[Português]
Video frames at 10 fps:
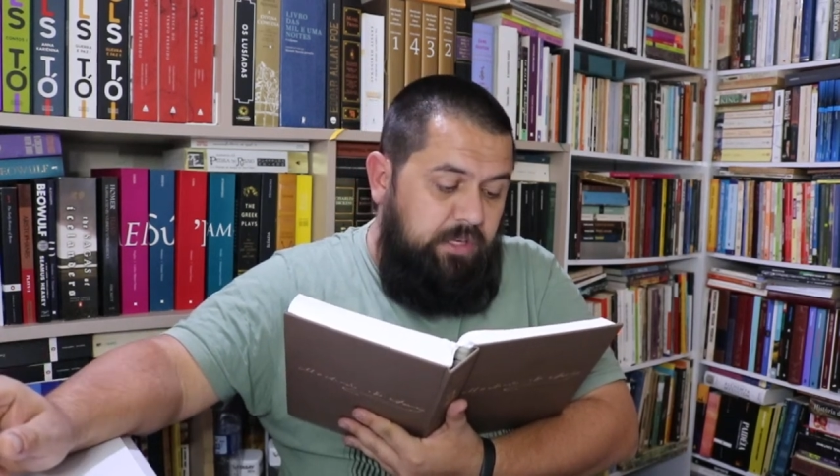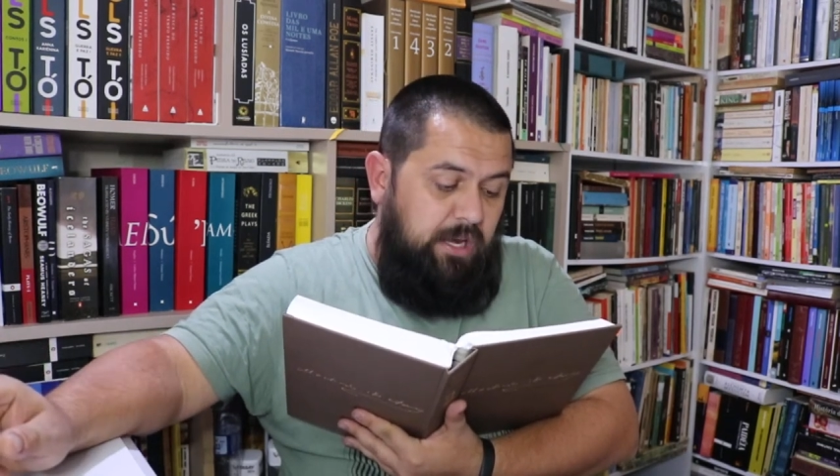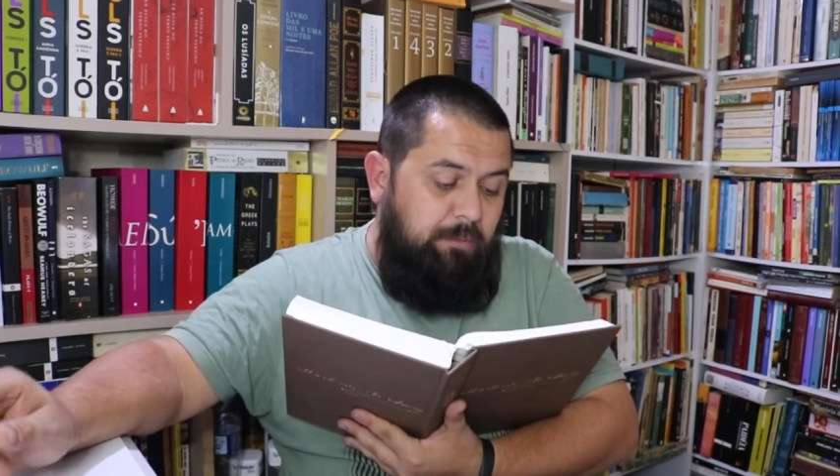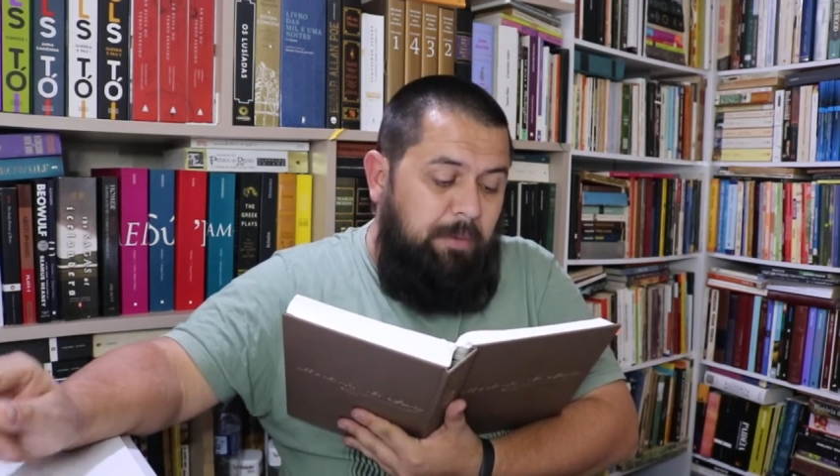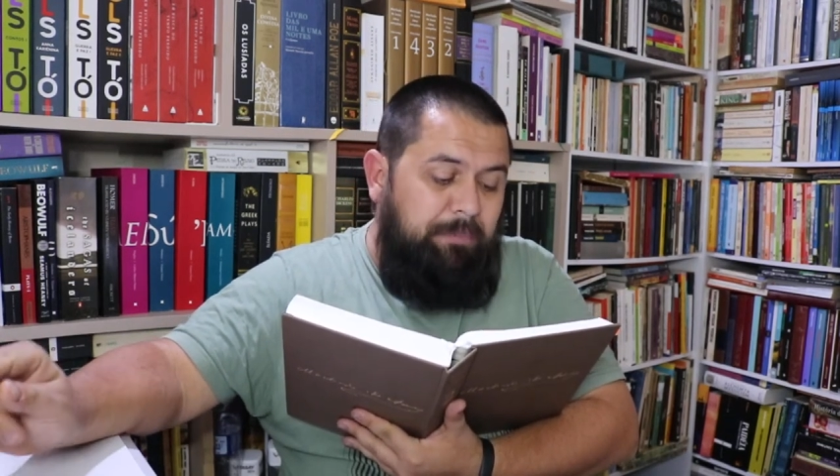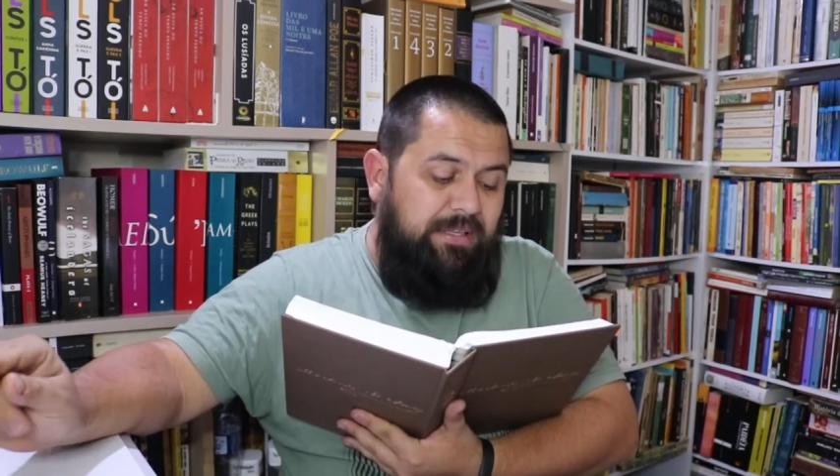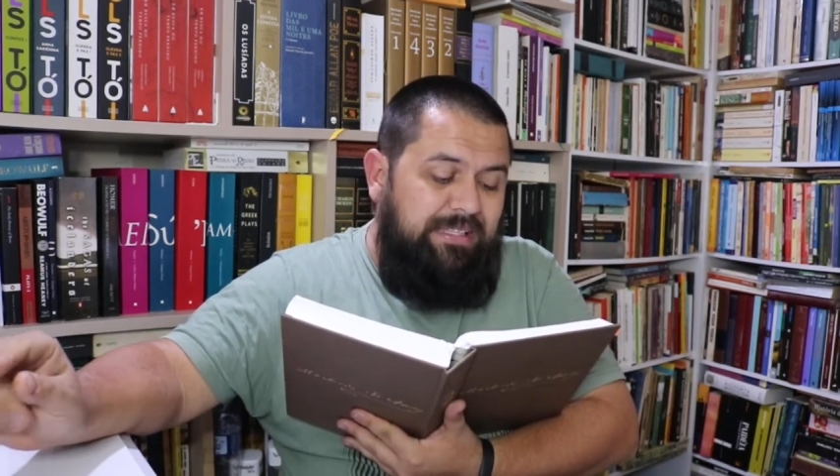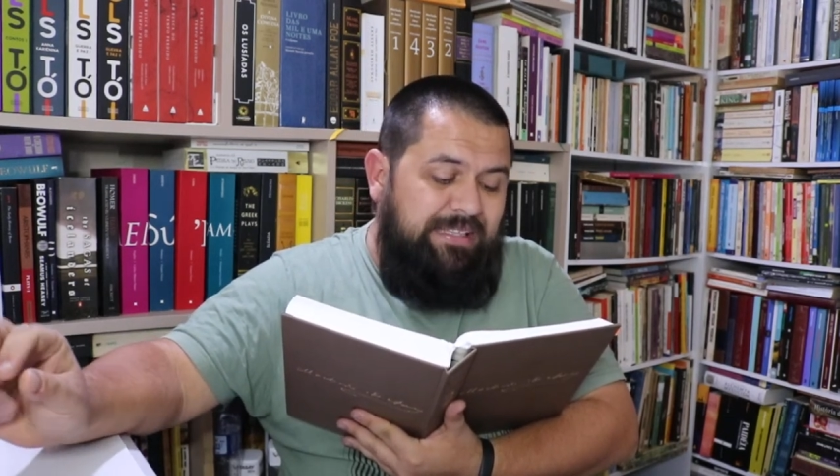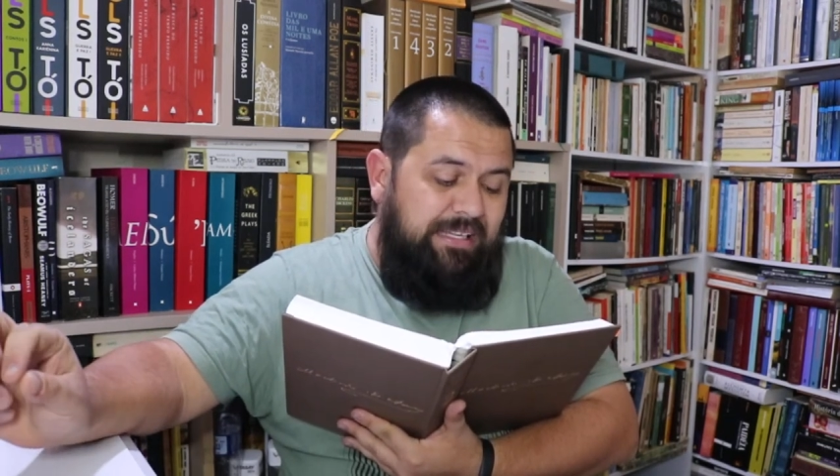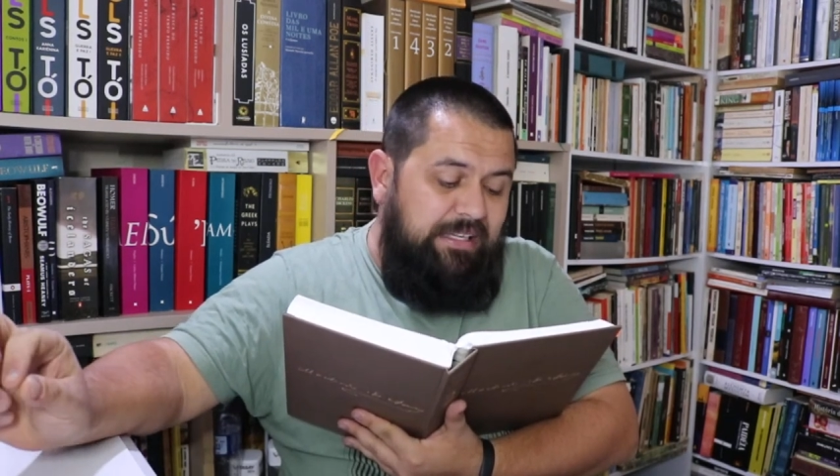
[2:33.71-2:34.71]
que é uma
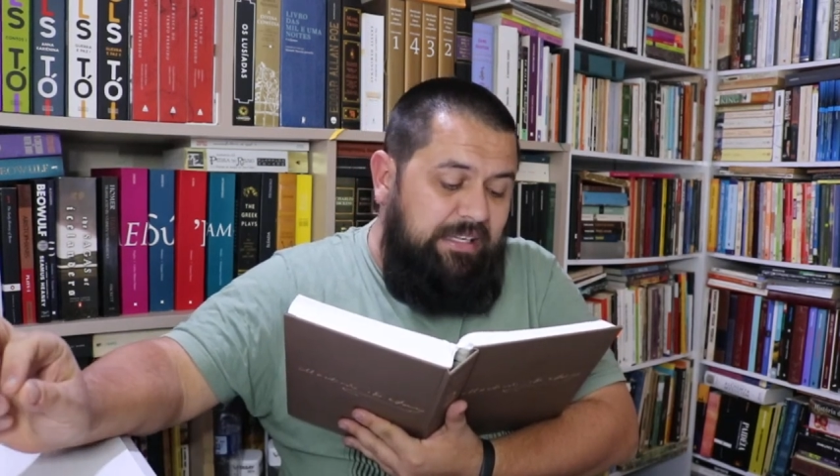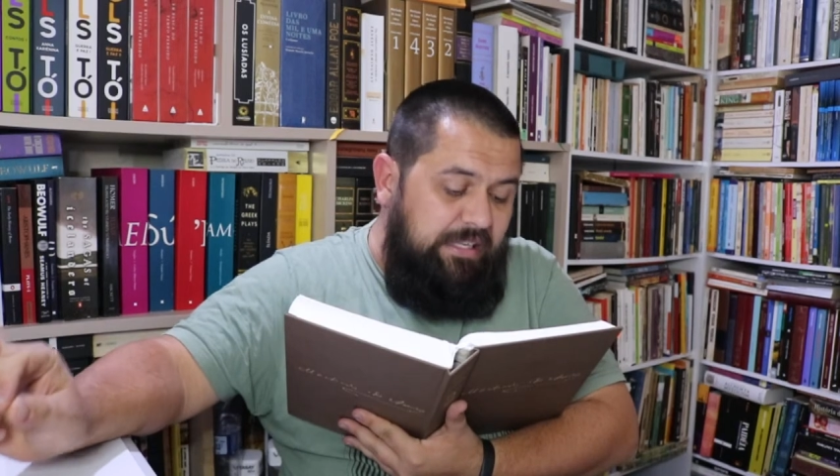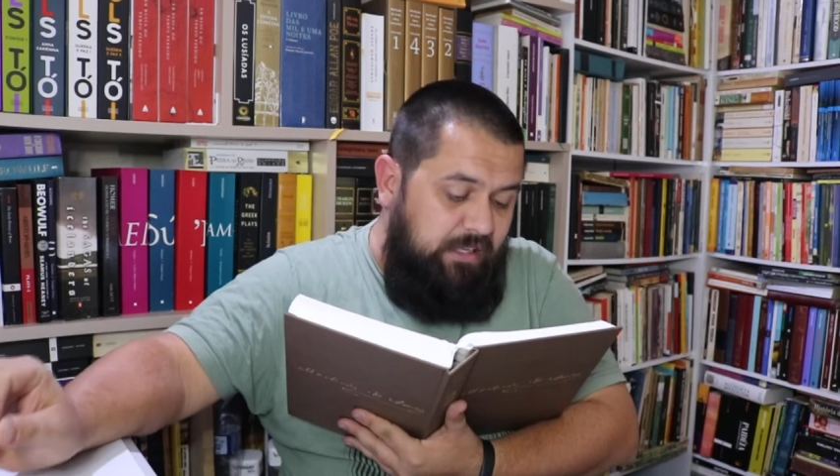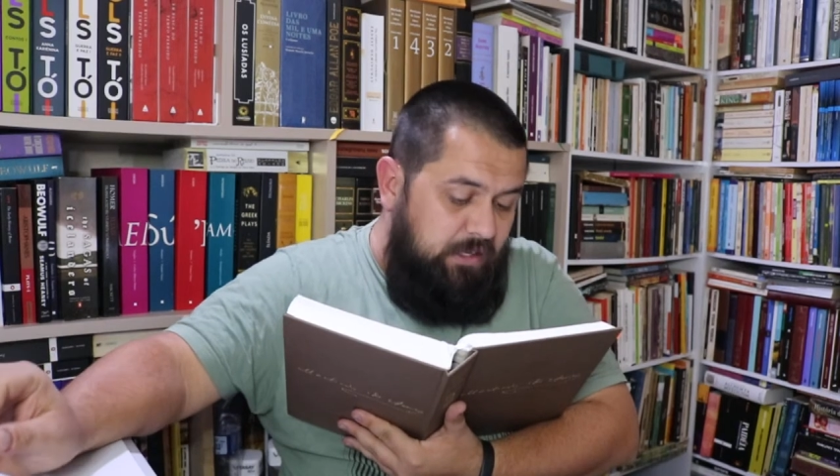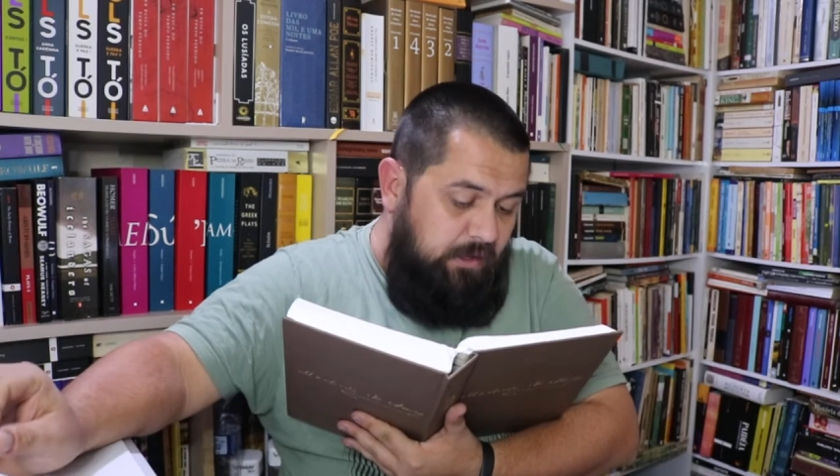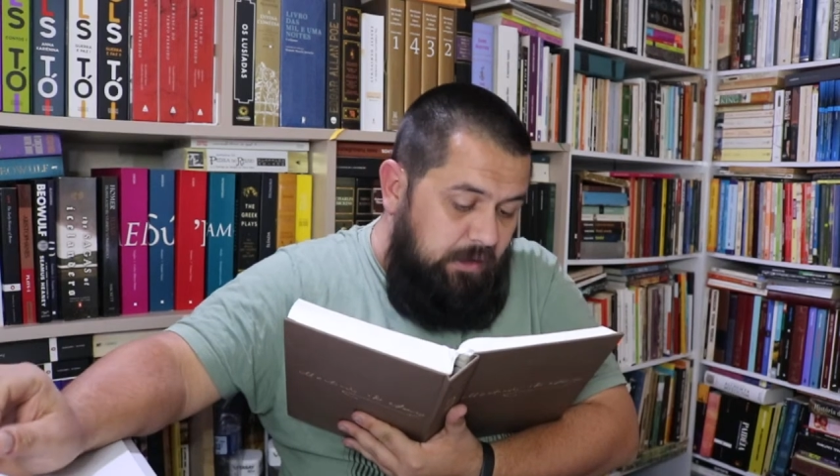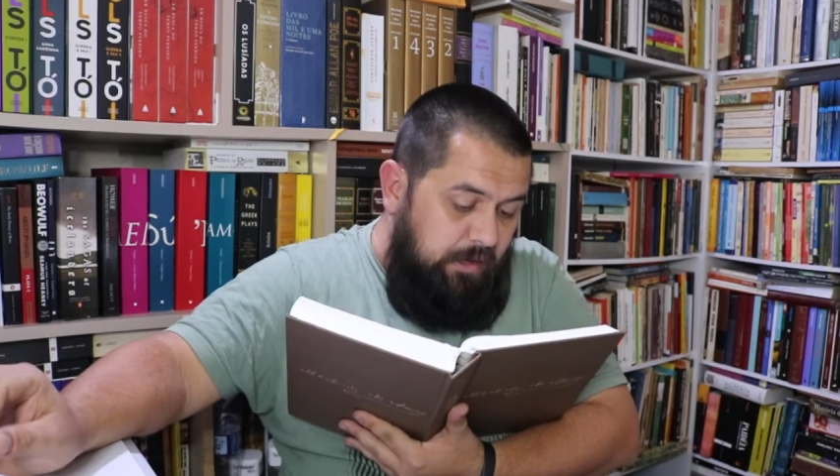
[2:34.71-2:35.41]
planta daninha,